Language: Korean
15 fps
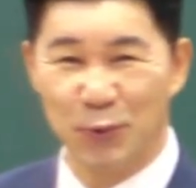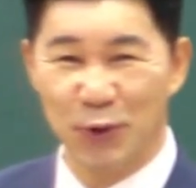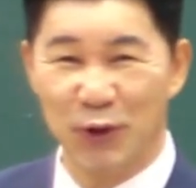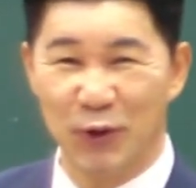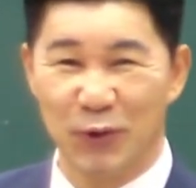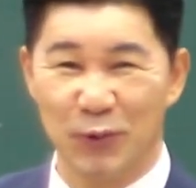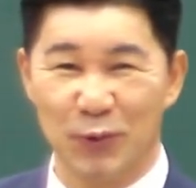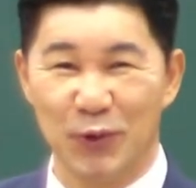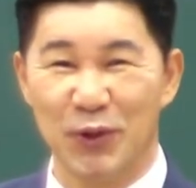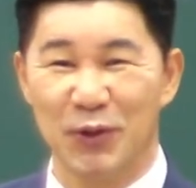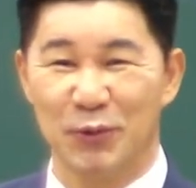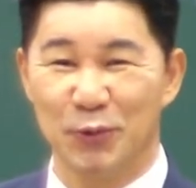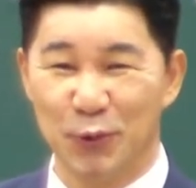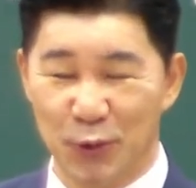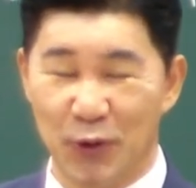우리 우리는
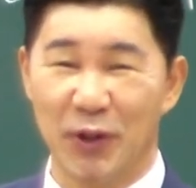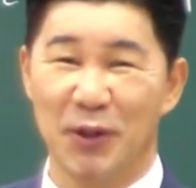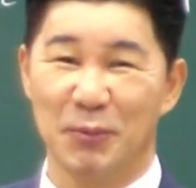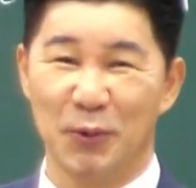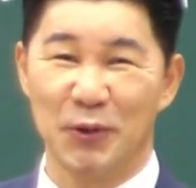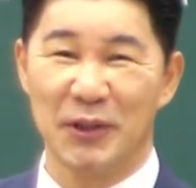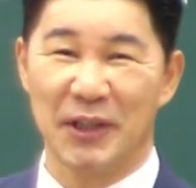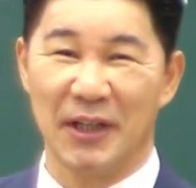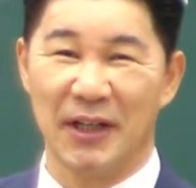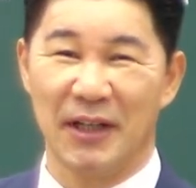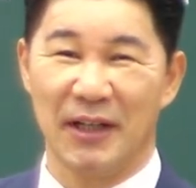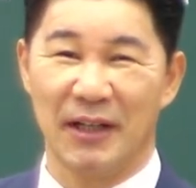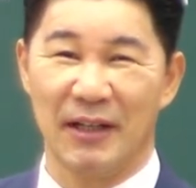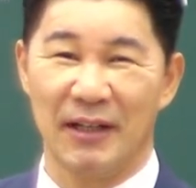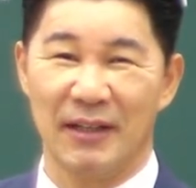우리 교회는
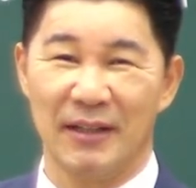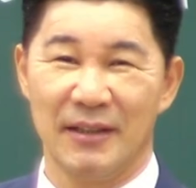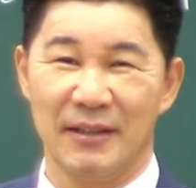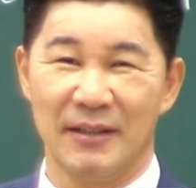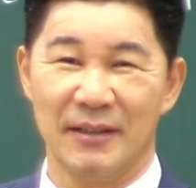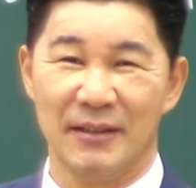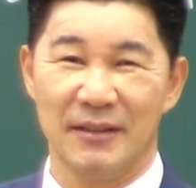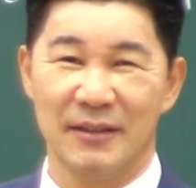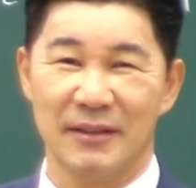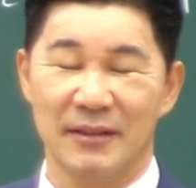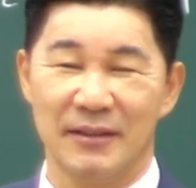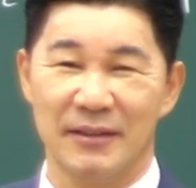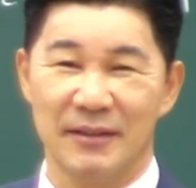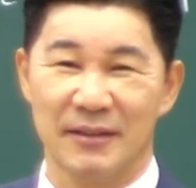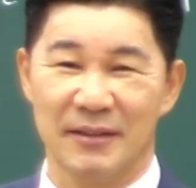보니까
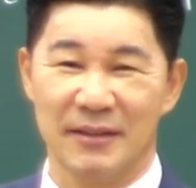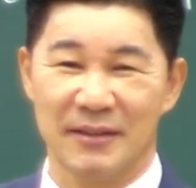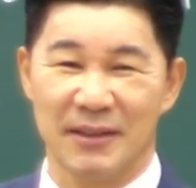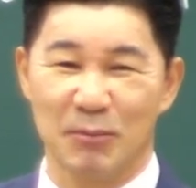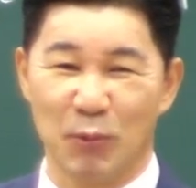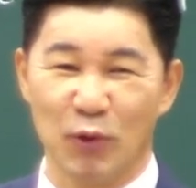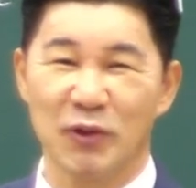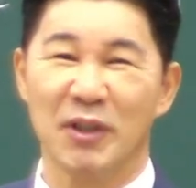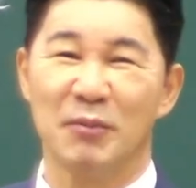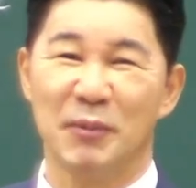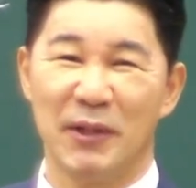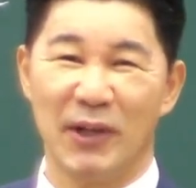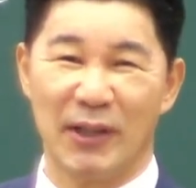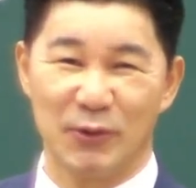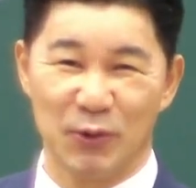목사는
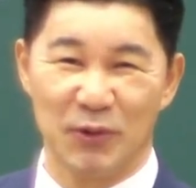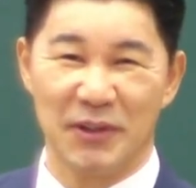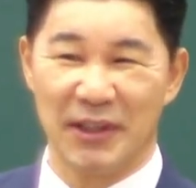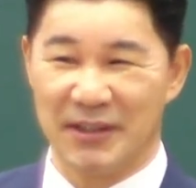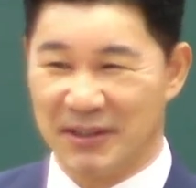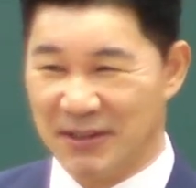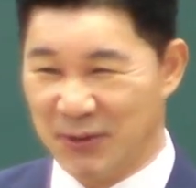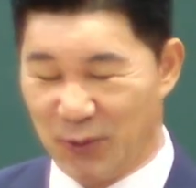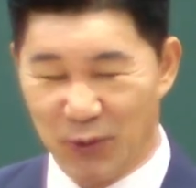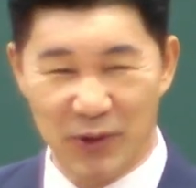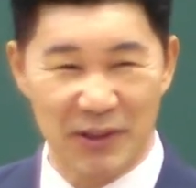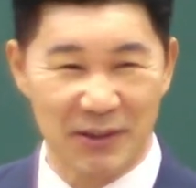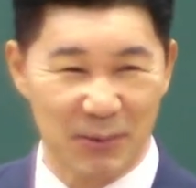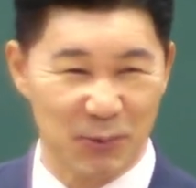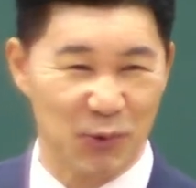별로 안 좋은데
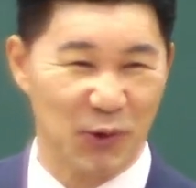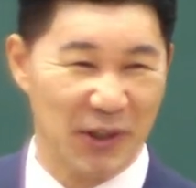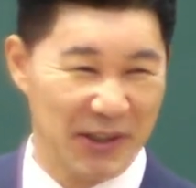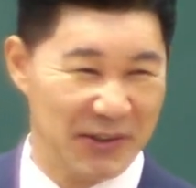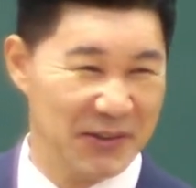교인들이 참 좋아요.